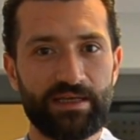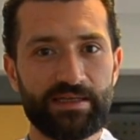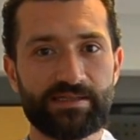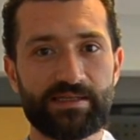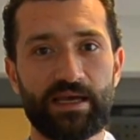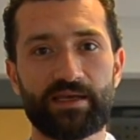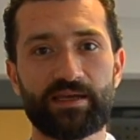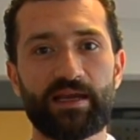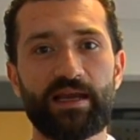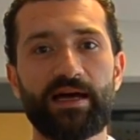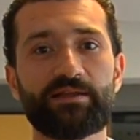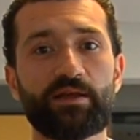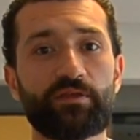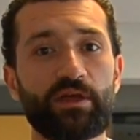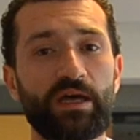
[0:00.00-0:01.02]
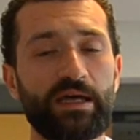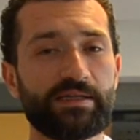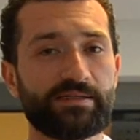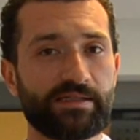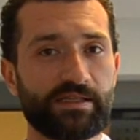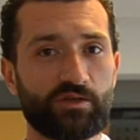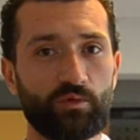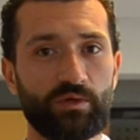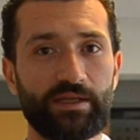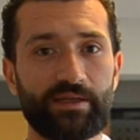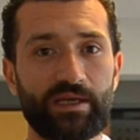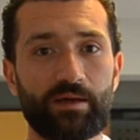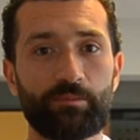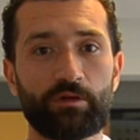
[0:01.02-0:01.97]
زائري الحدث سيكون
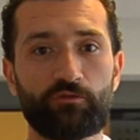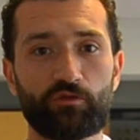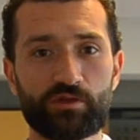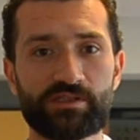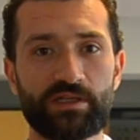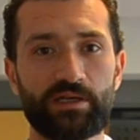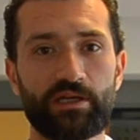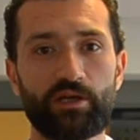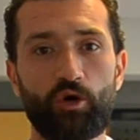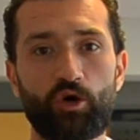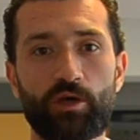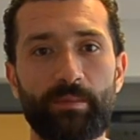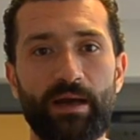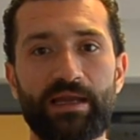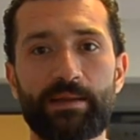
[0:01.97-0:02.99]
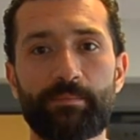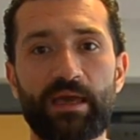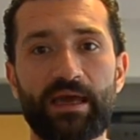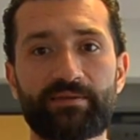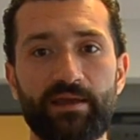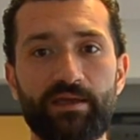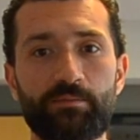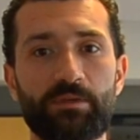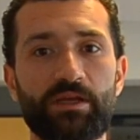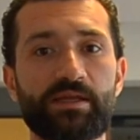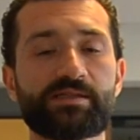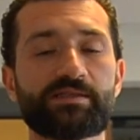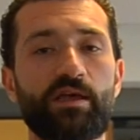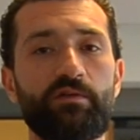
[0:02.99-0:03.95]
لديهم الفرصة للحكم على 200 من
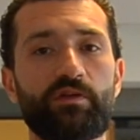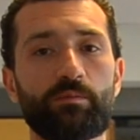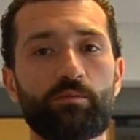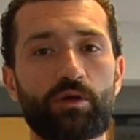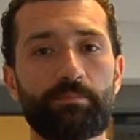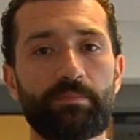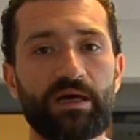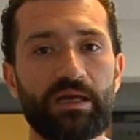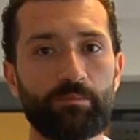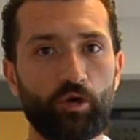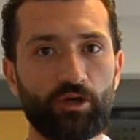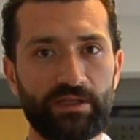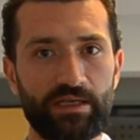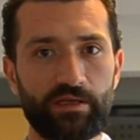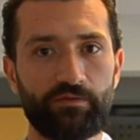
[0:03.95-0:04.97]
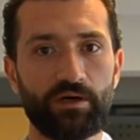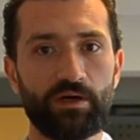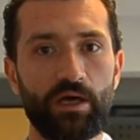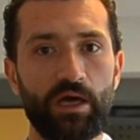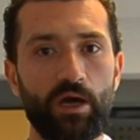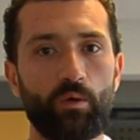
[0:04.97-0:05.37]
أصناف المربى المختلفة